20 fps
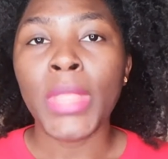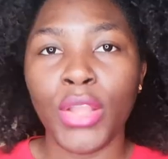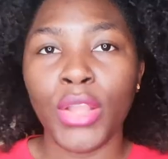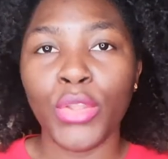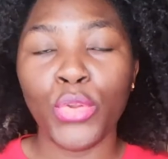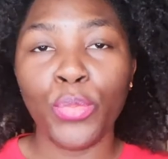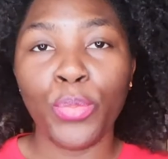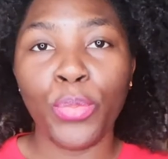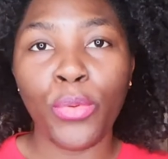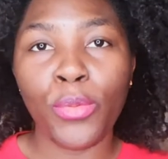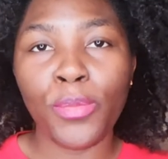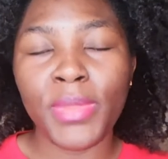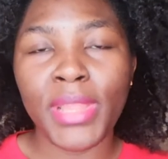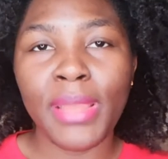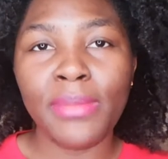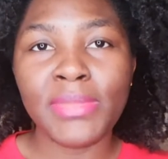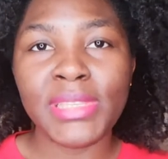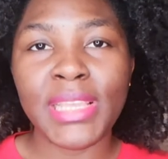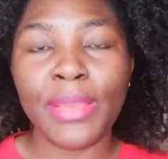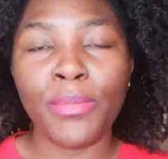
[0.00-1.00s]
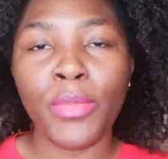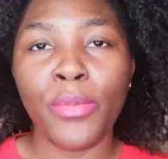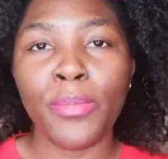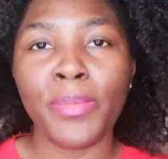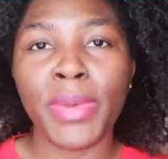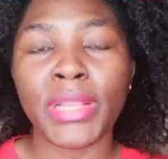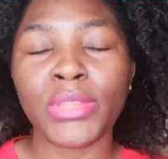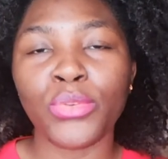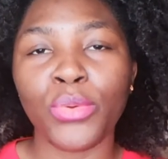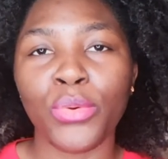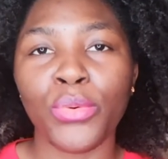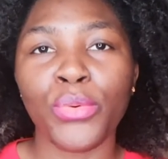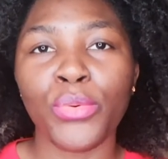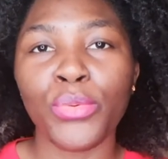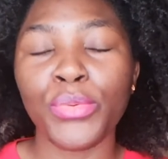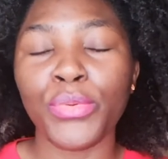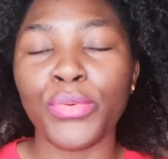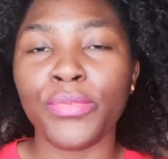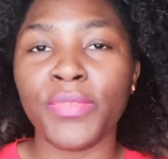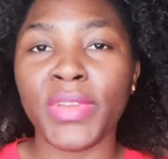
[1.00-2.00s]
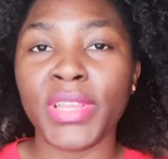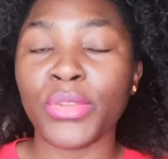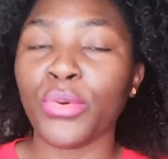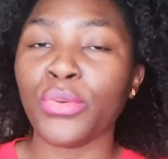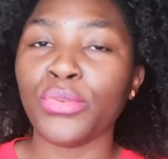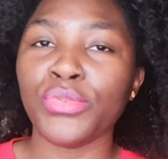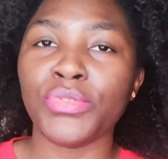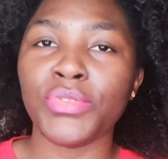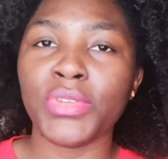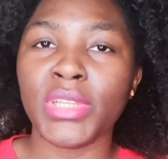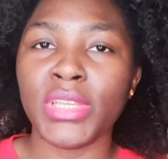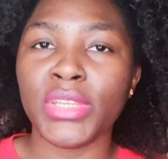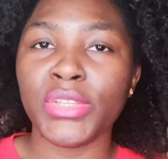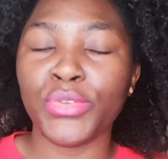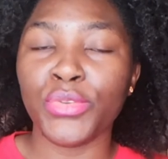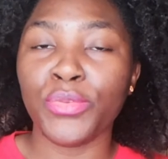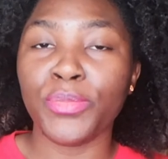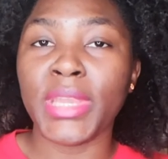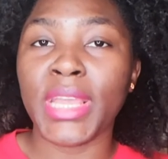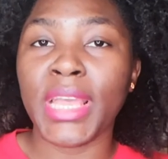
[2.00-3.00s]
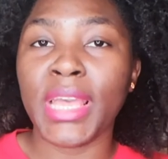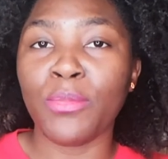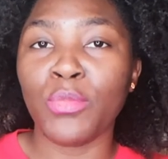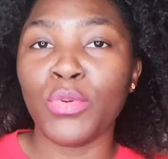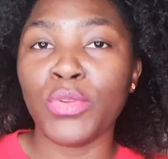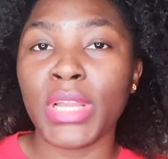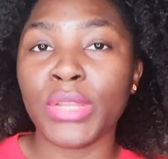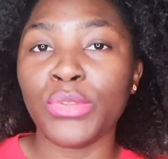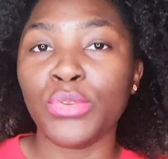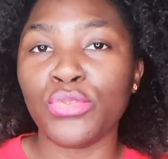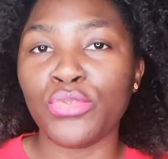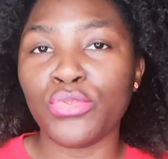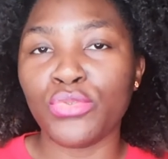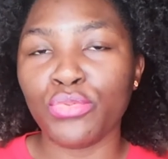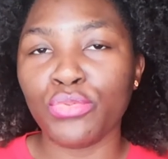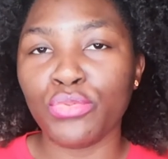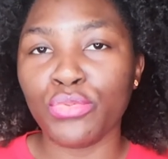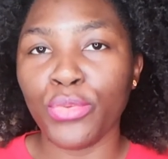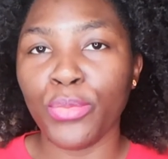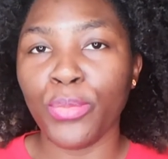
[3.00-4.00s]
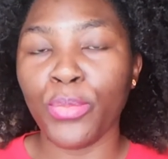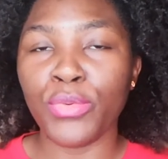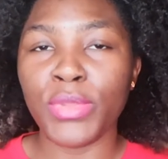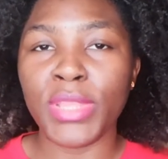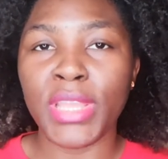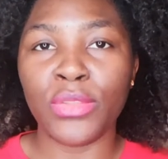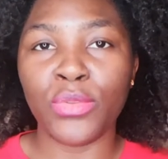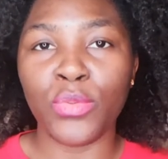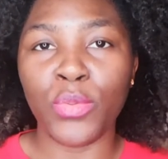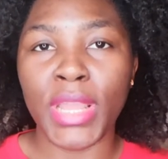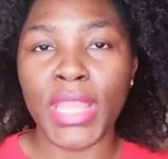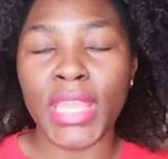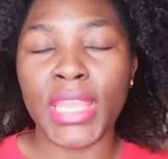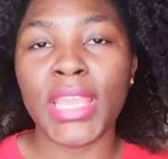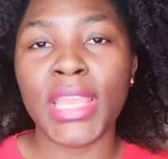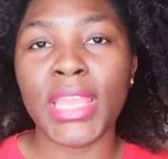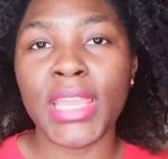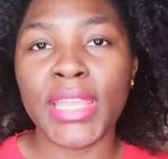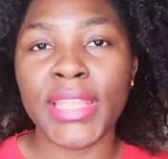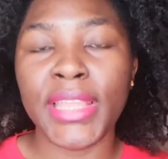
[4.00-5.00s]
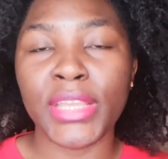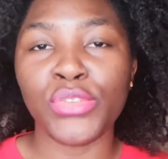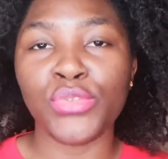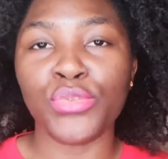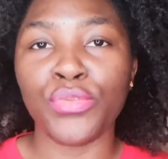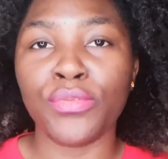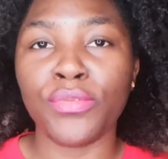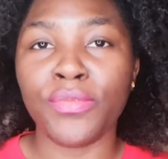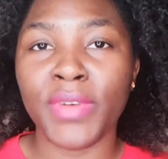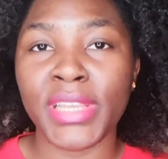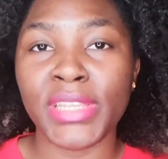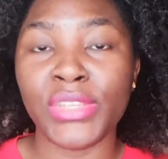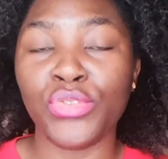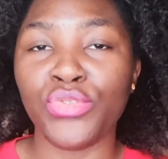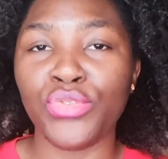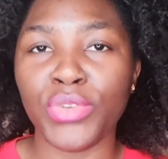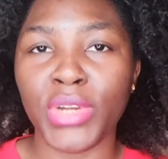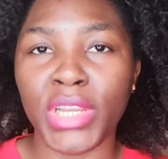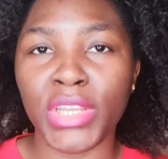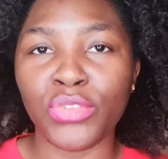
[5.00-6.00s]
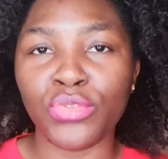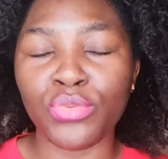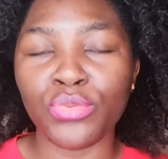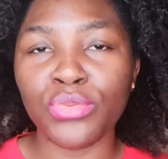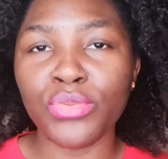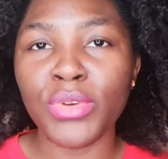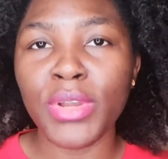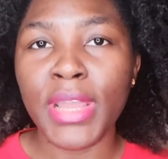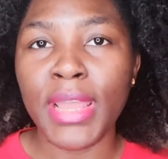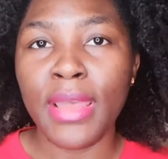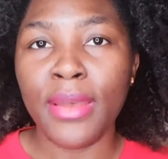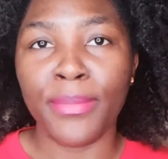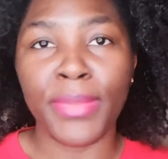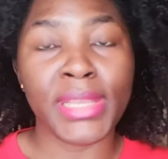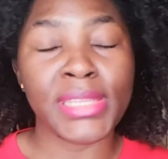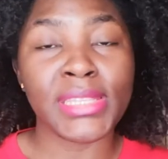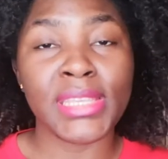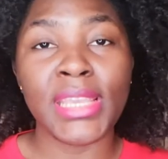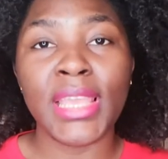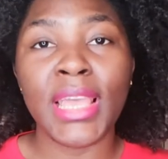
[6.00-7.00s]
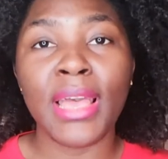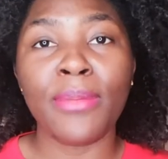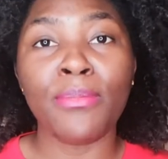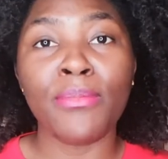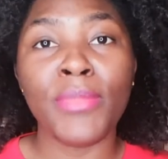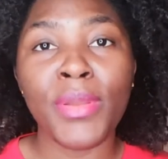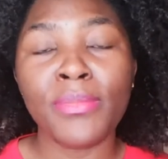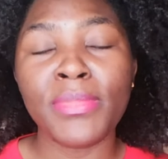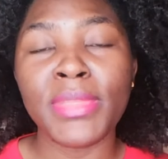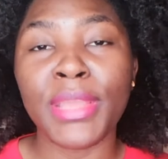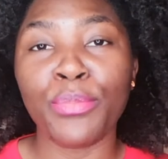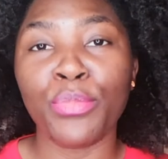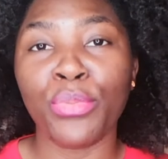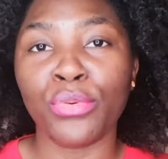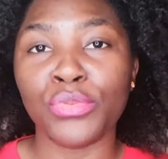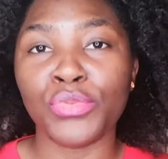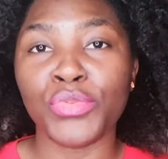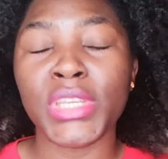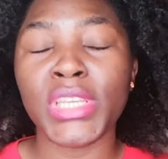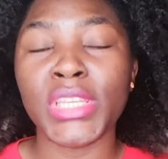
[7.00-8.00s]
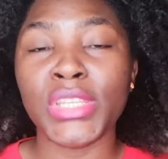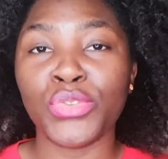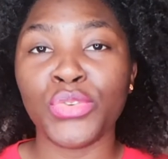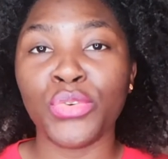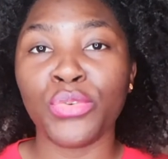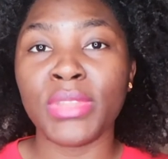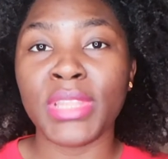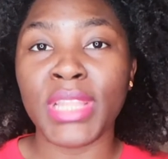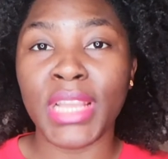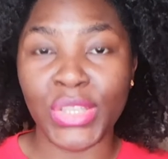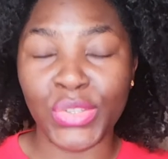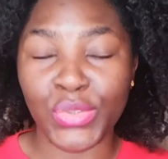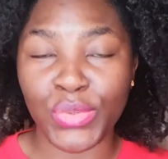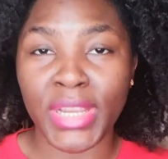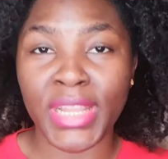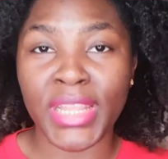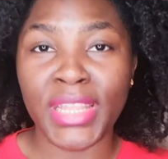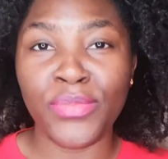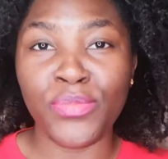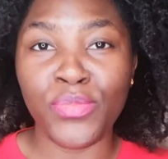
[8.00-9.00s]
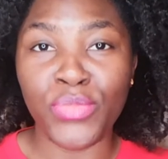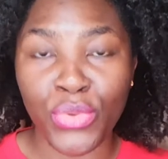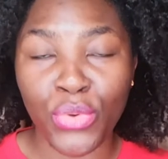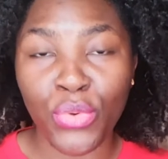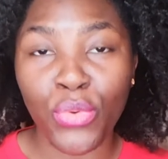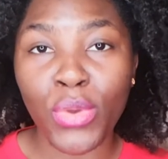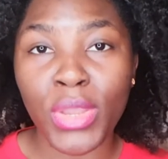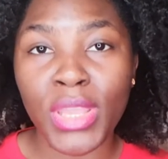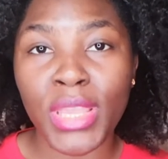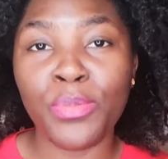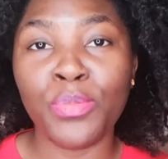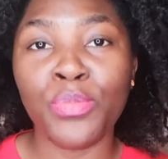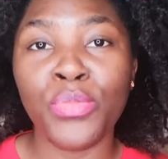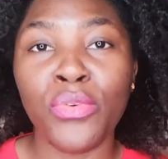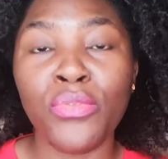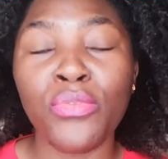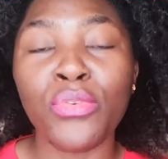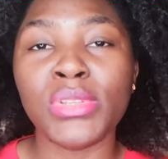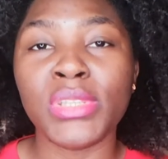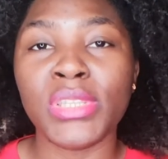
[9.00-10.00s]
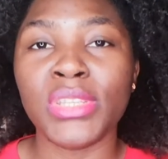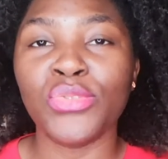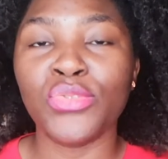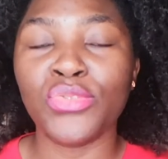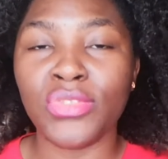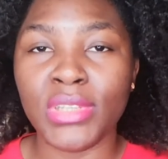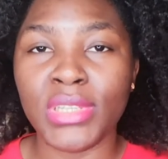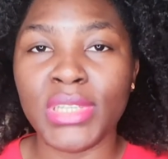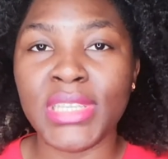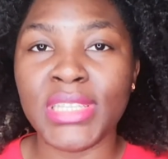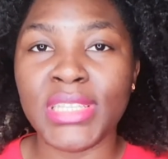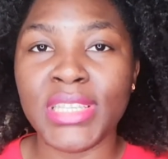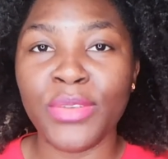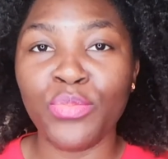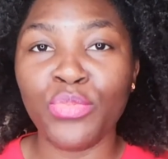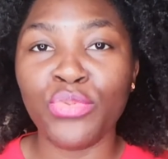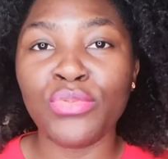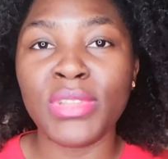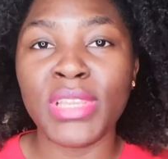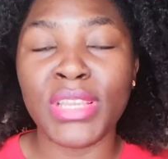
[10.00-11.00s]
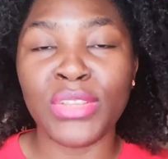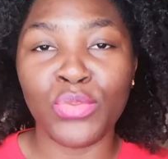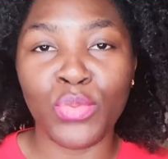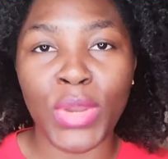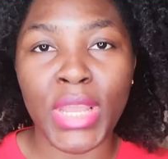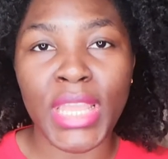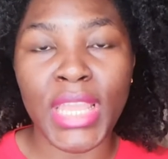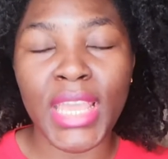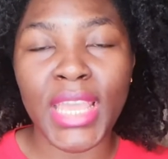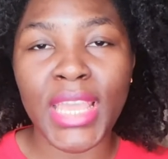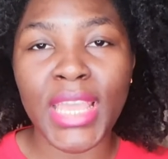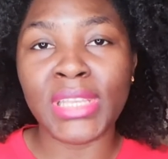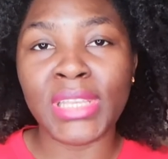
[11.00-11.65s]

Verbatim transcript: Le problème, c'est même pas trop le fait qu'on utilise le bicarbonate de soude pour nettoyer les surfaces dures et tout, parce qu'il y a même des produits qui sont naturels et bio qui peuvent aussi s'utiliser pour nettoyer.